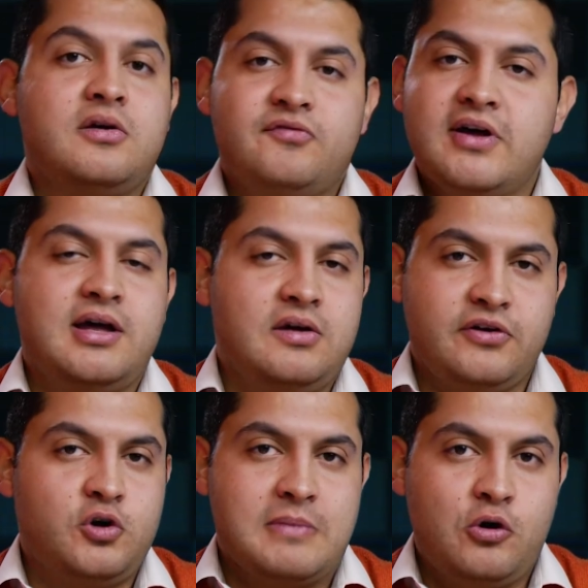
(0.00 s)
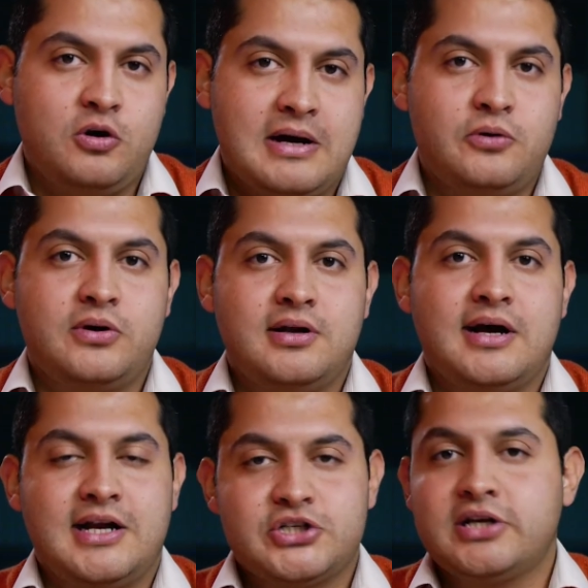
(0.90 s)
فاقفلهم اول باول
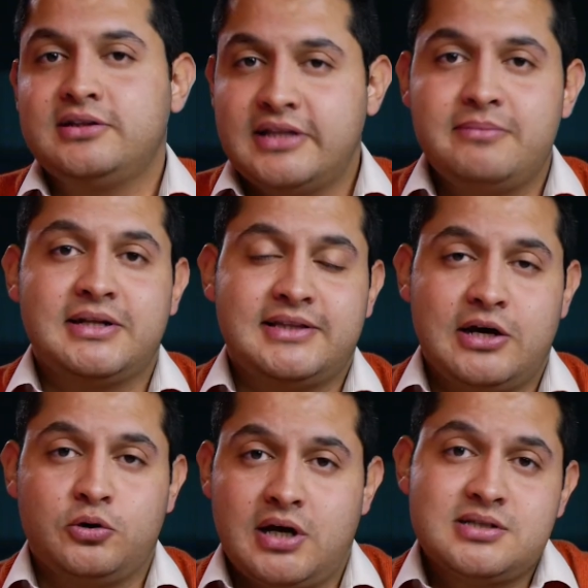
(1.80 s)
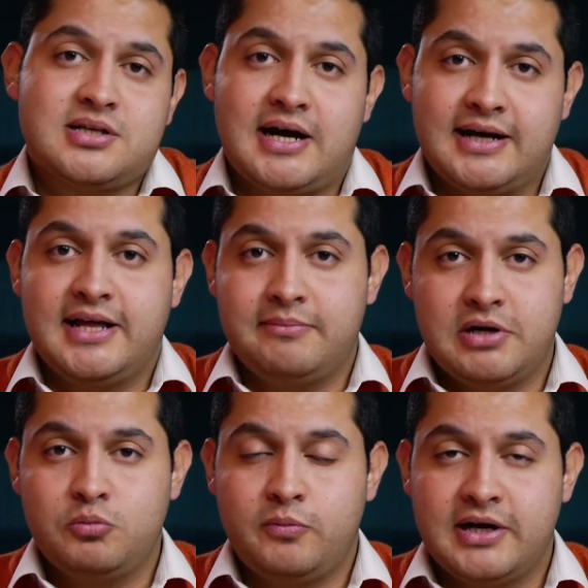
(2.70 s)
علشان دايما تاخد اسرع اداء من
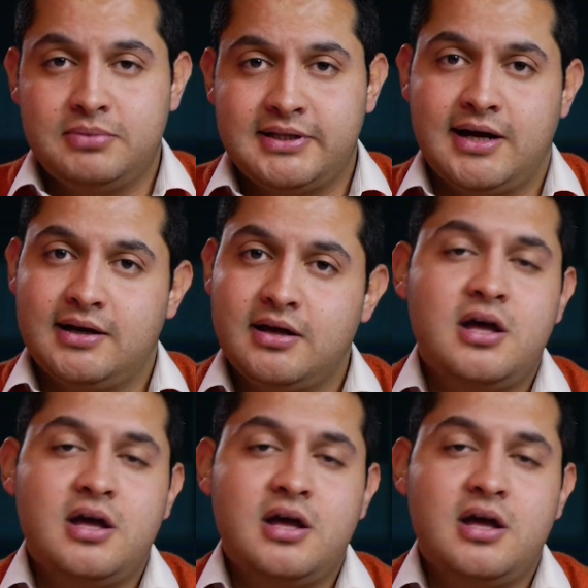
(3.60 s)
الموبايل بتاعك